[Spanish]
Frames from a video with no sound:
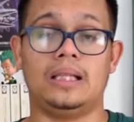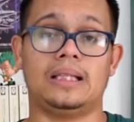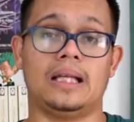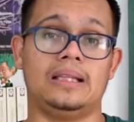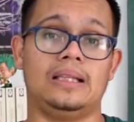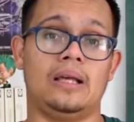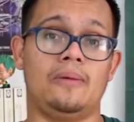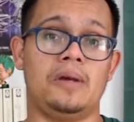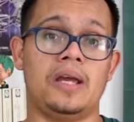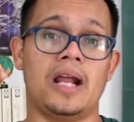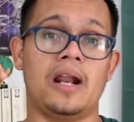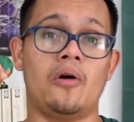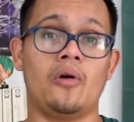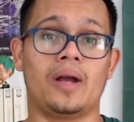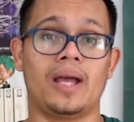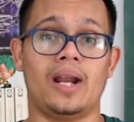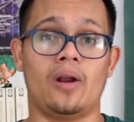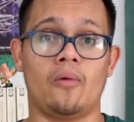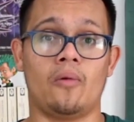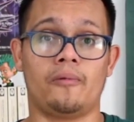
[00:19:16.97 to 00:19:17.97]
bastante bien,
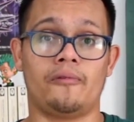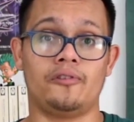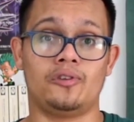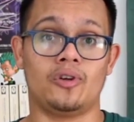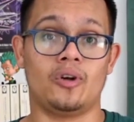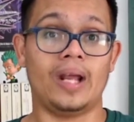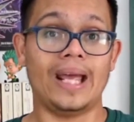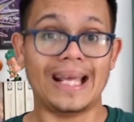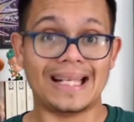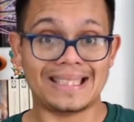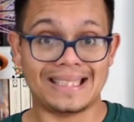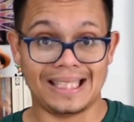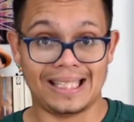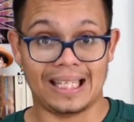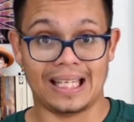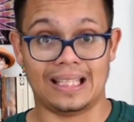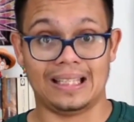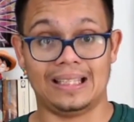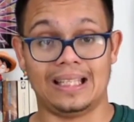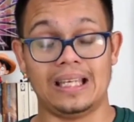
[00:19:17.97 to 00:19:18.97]
aunque era un profesor
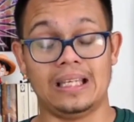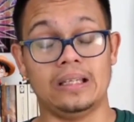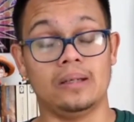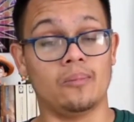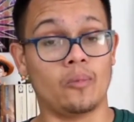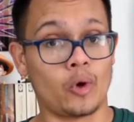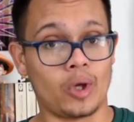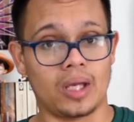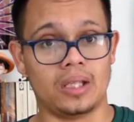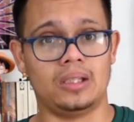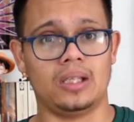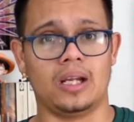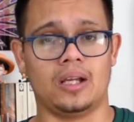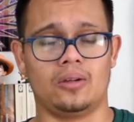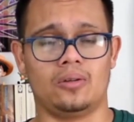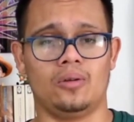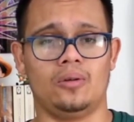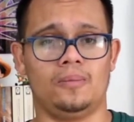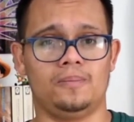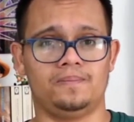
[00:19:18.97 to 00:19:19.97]
exigente y muy
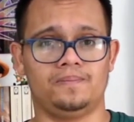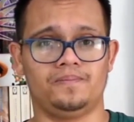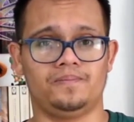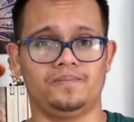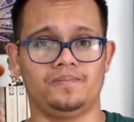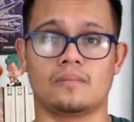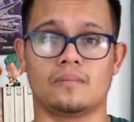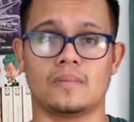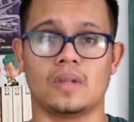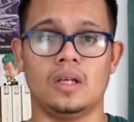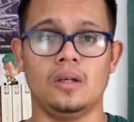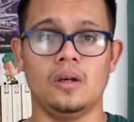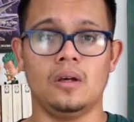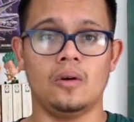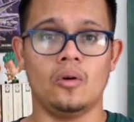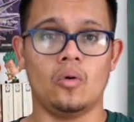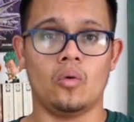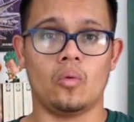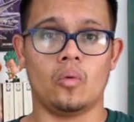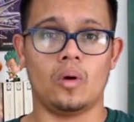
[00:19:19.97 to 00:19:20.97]
estricto.
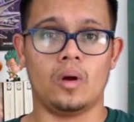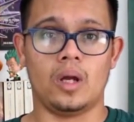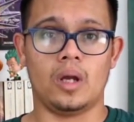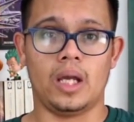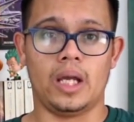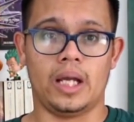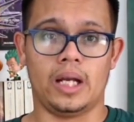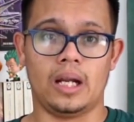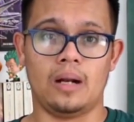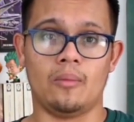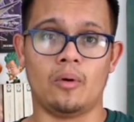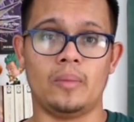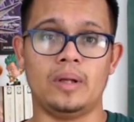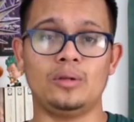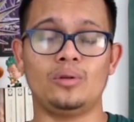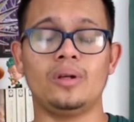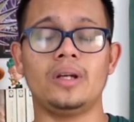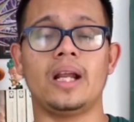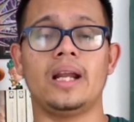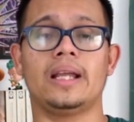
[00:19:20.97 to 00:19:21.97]
En el
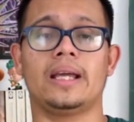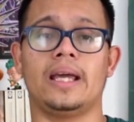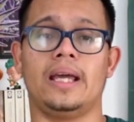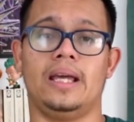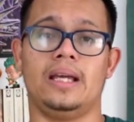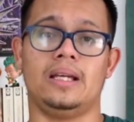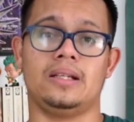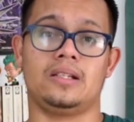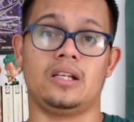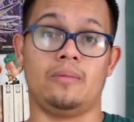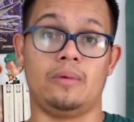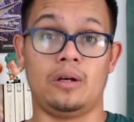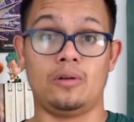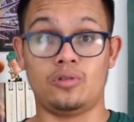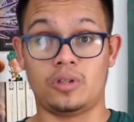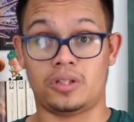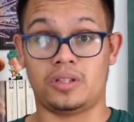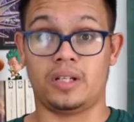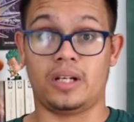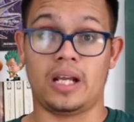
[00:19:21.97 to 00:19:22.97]
momento en el que
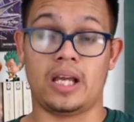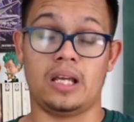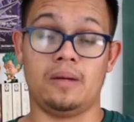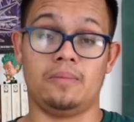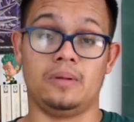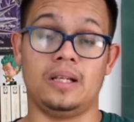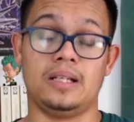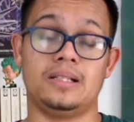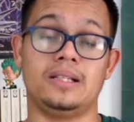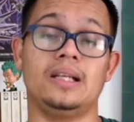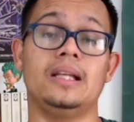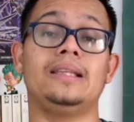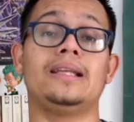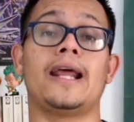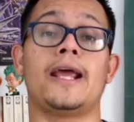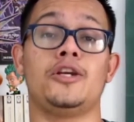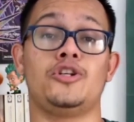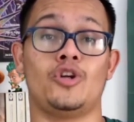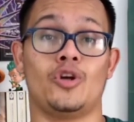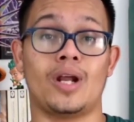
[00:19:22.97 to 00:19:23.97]
Severus Snape decide
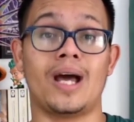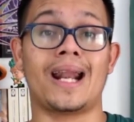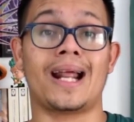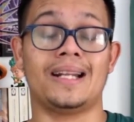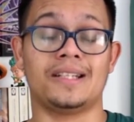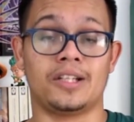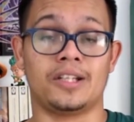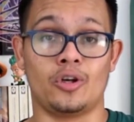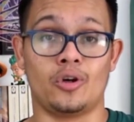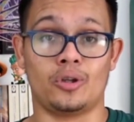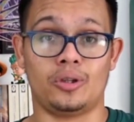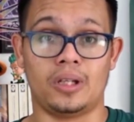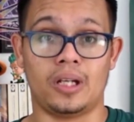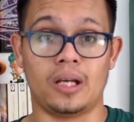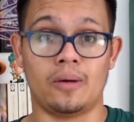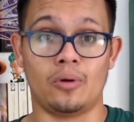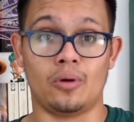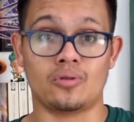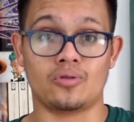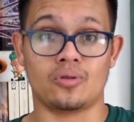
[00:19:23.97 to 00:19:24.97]
traicionar al Señor
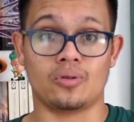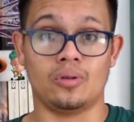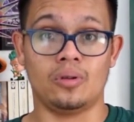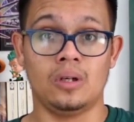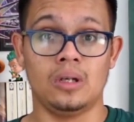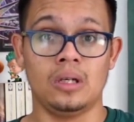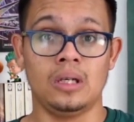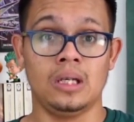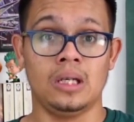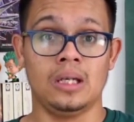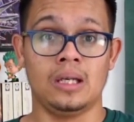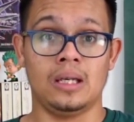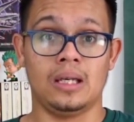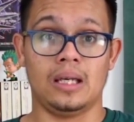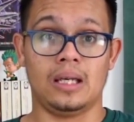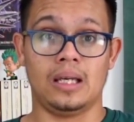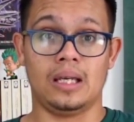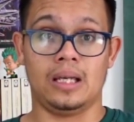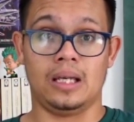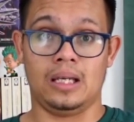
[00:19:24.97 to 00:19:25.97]
Tenebroso,
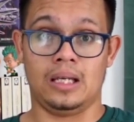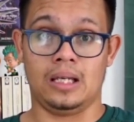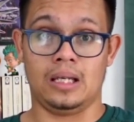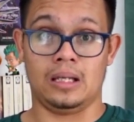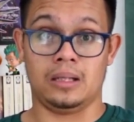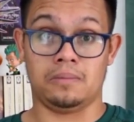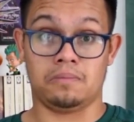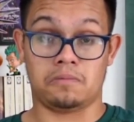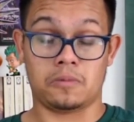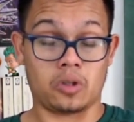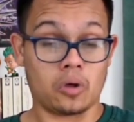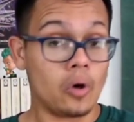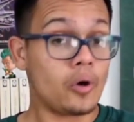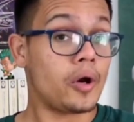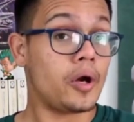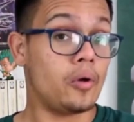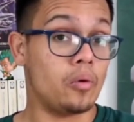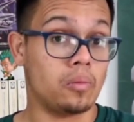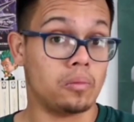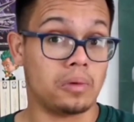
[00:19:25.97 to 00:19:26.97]
eh,
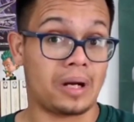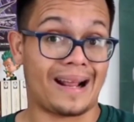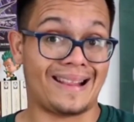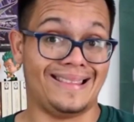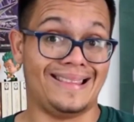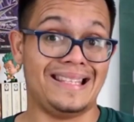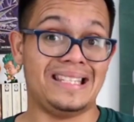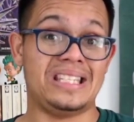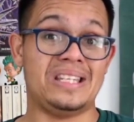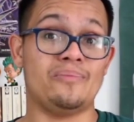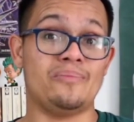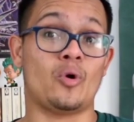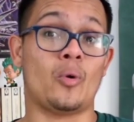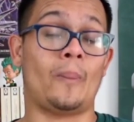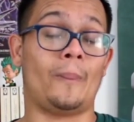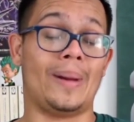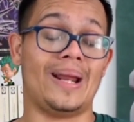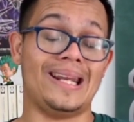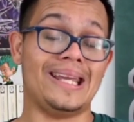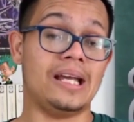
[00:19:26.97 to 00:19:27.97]
corre un
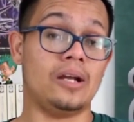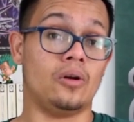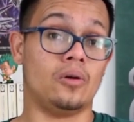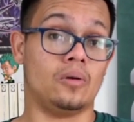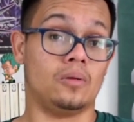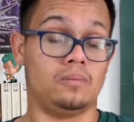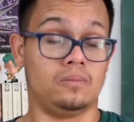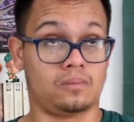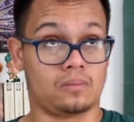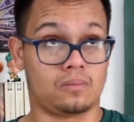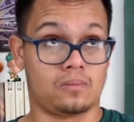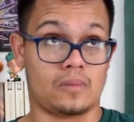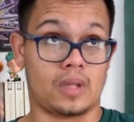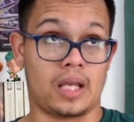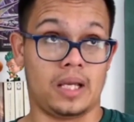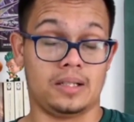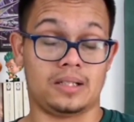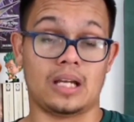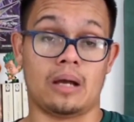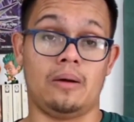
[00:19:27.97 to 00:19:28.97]
grandísimo peligro.
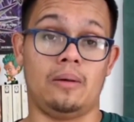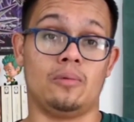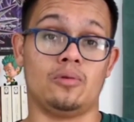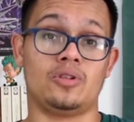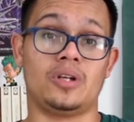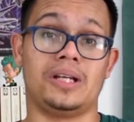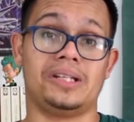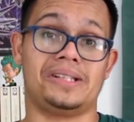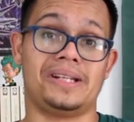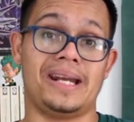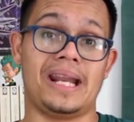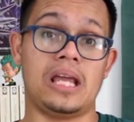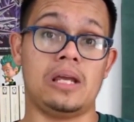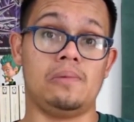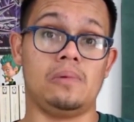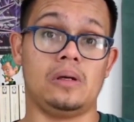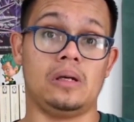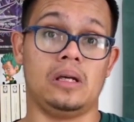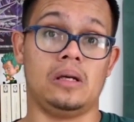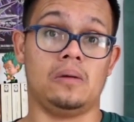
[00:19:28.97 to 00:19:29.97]
Sabemos que
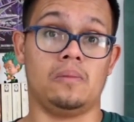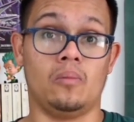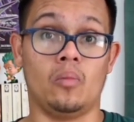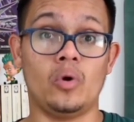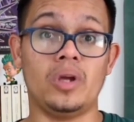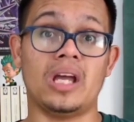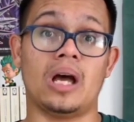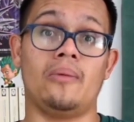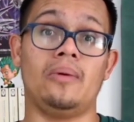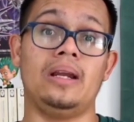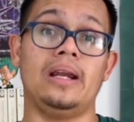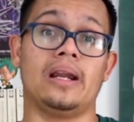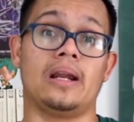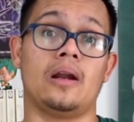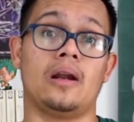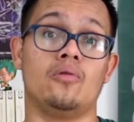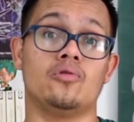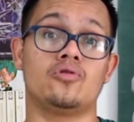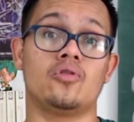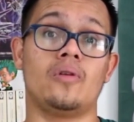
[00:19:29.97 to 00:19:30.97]
Snape es muy
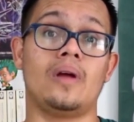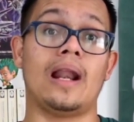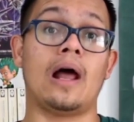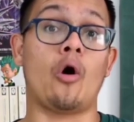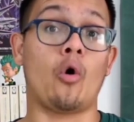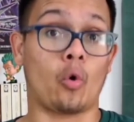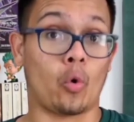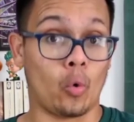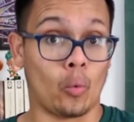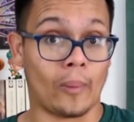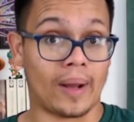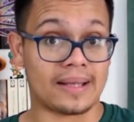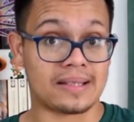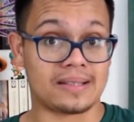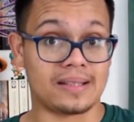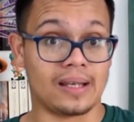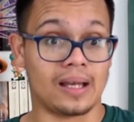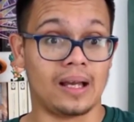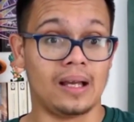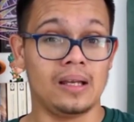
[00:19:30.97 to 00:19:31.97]
hábil en el uso de la
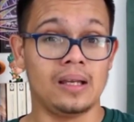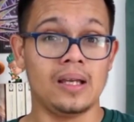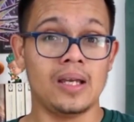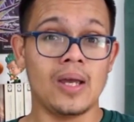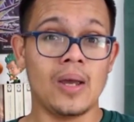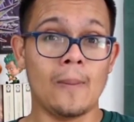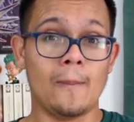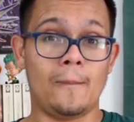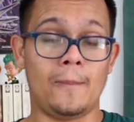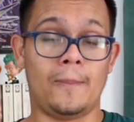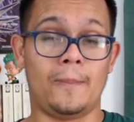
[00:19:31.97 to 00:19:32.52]
oclumancia,